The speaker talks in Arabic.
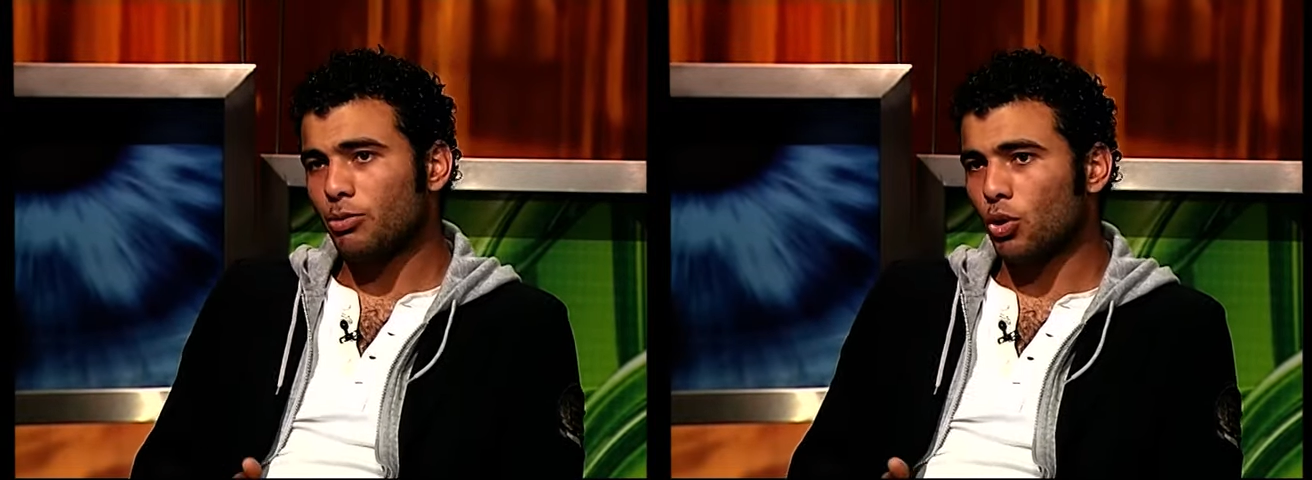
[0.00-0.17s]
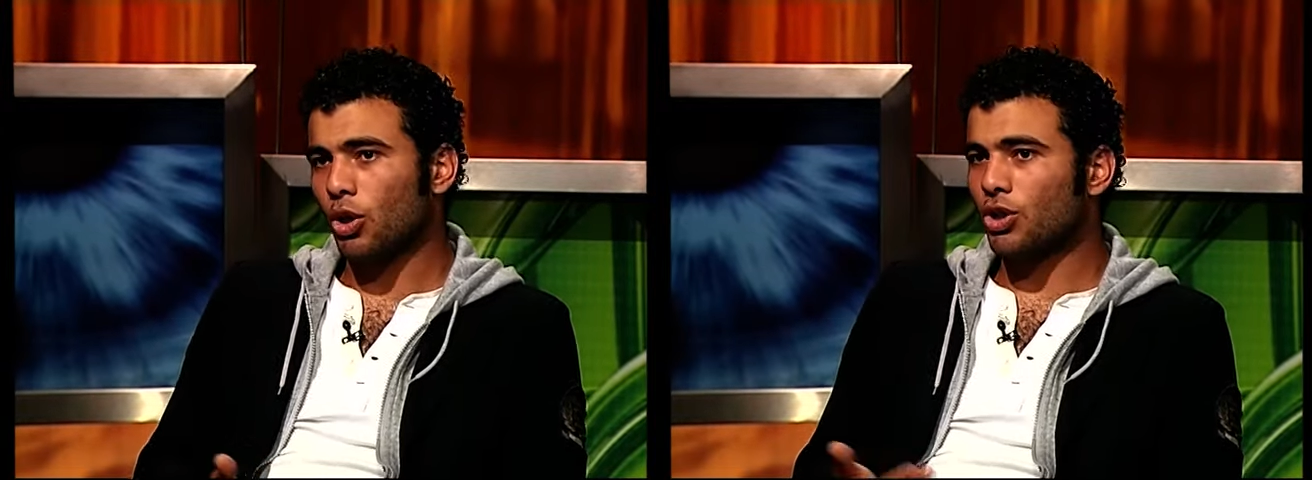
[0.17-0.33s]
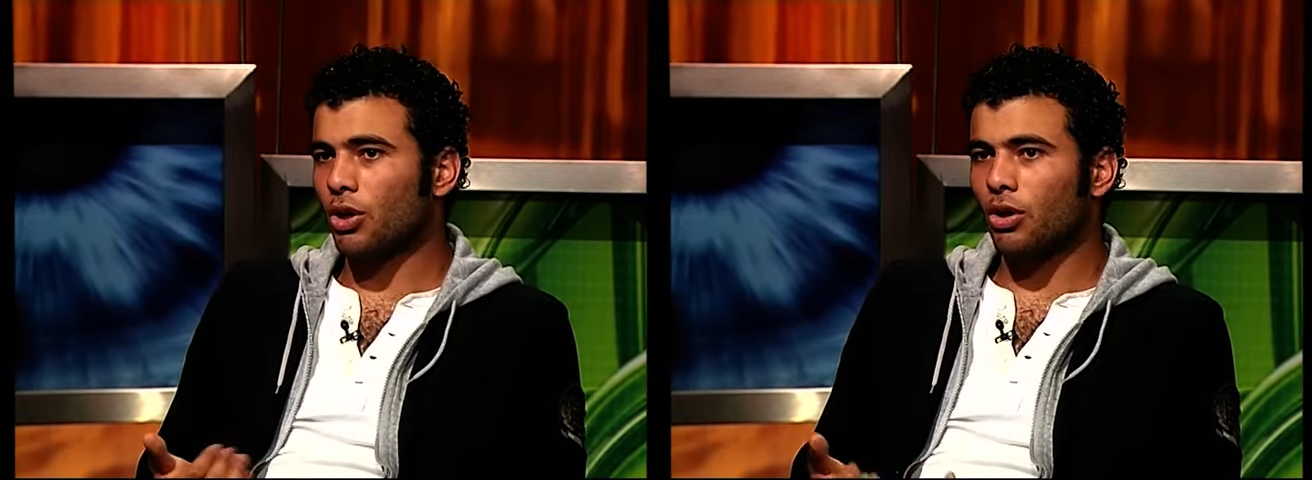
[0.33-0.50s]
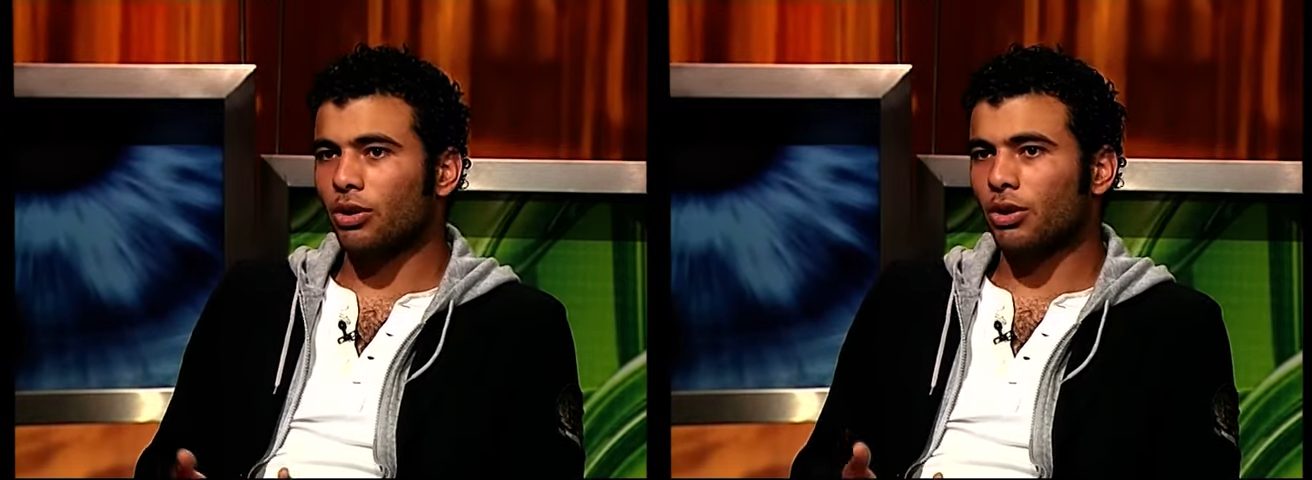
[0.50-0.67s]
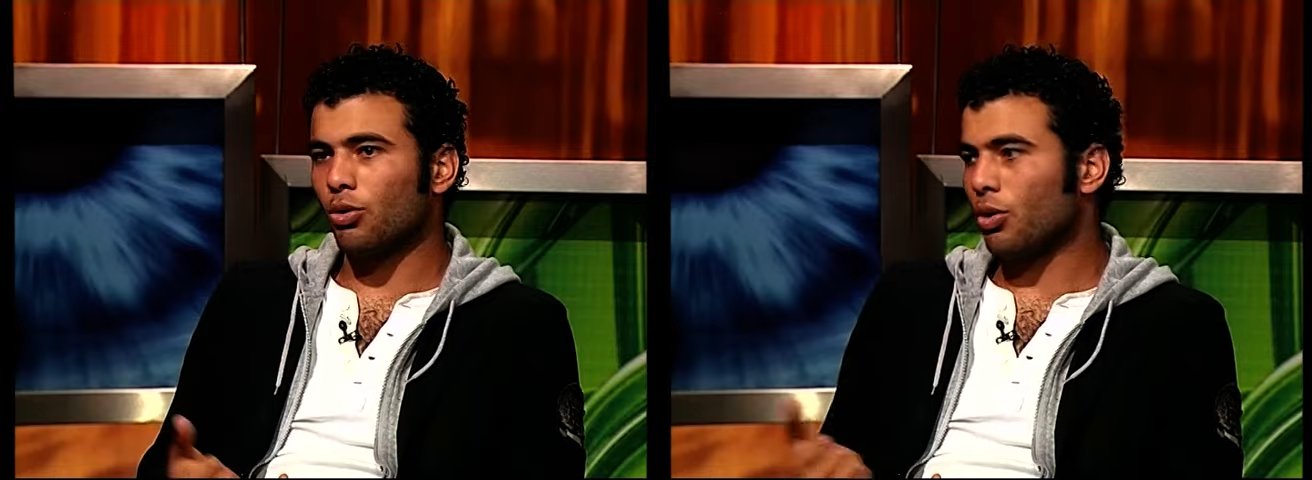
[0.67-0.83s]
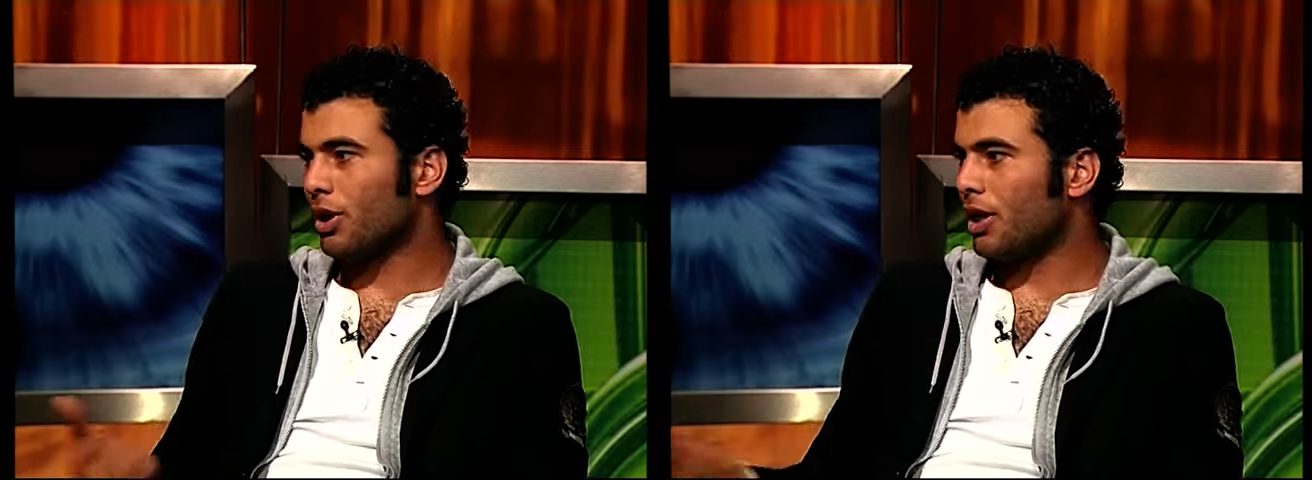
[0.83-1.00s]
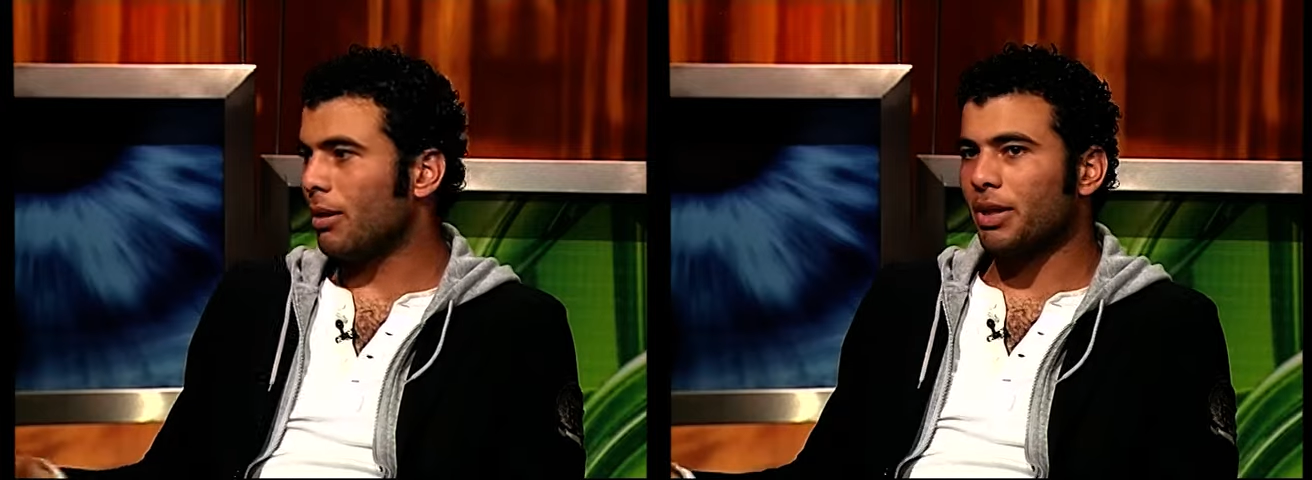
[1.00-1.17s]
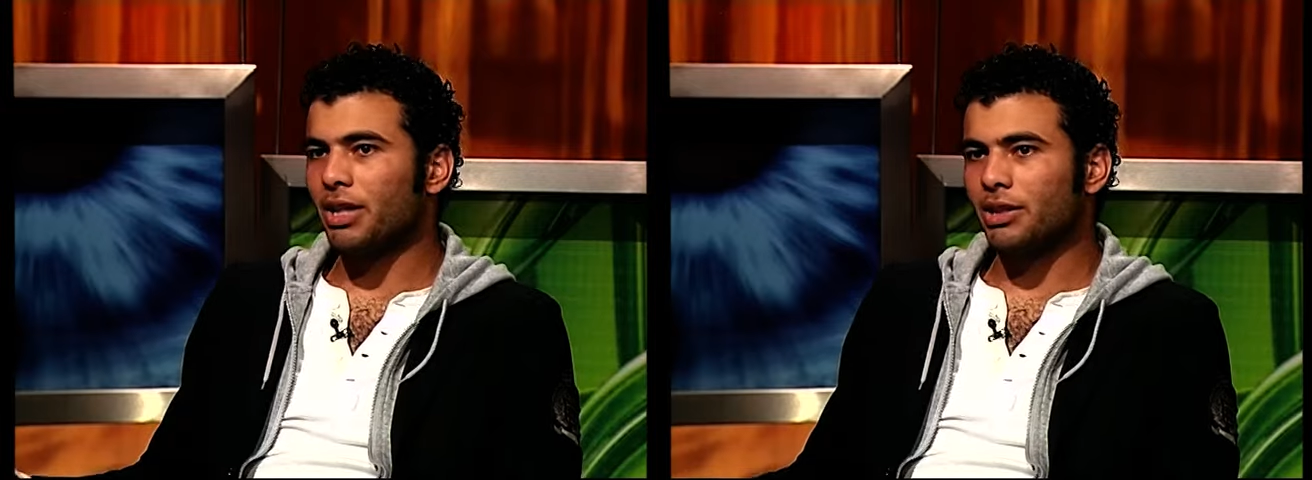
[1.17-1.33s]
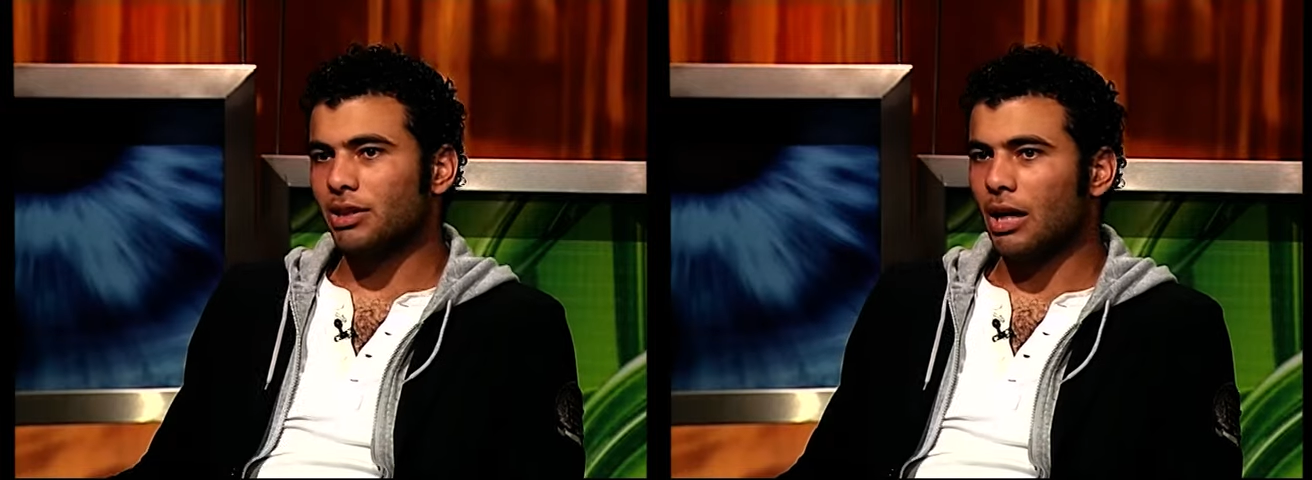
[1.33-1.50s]
بشغله عشان خاطر ان هو يجي
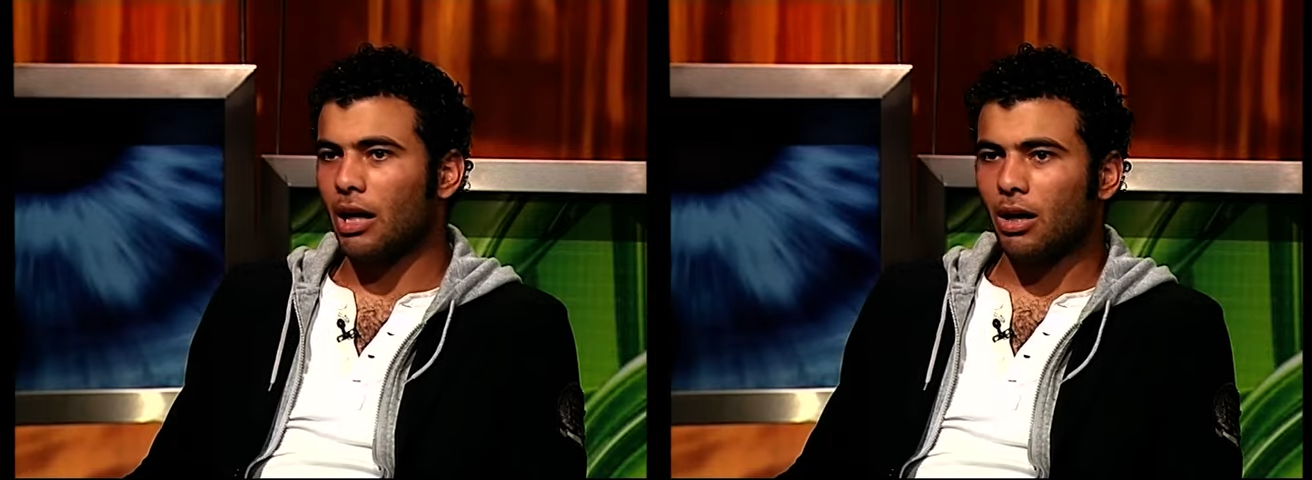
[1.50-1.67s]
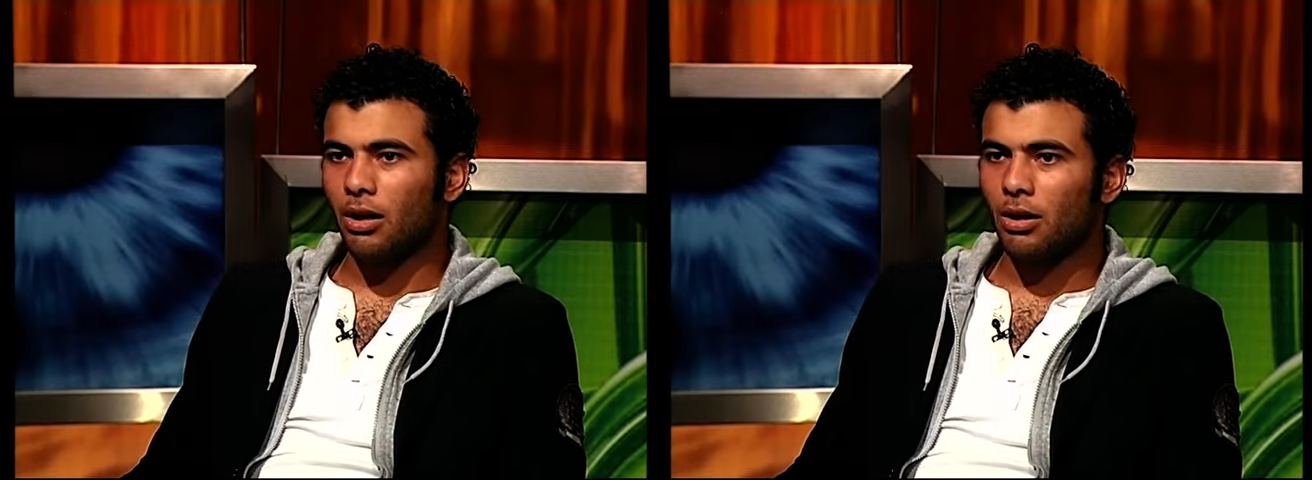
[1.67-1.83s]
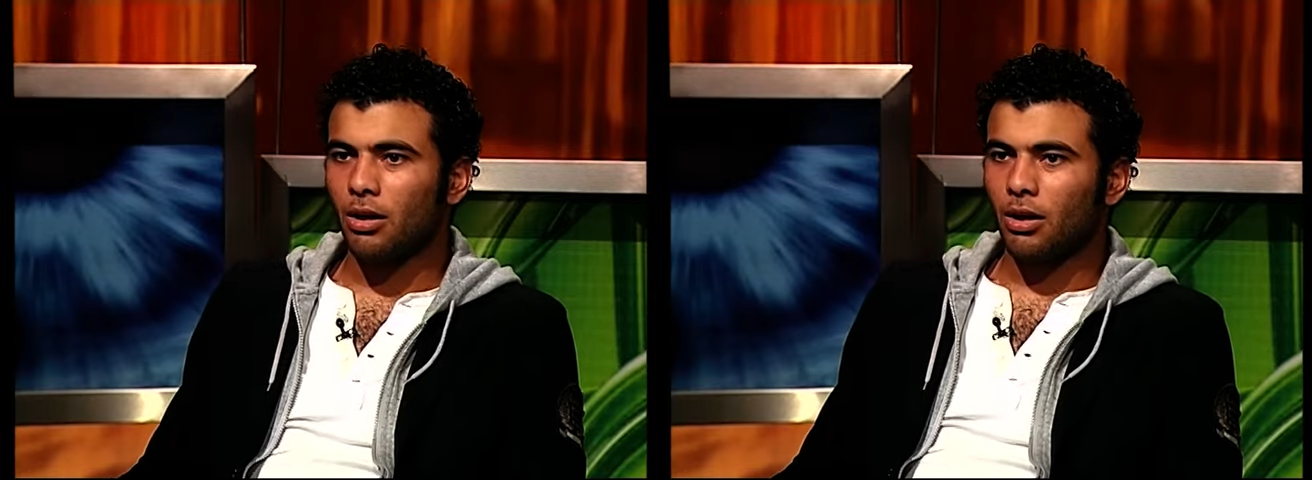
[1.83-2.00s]
يقابلني الساعه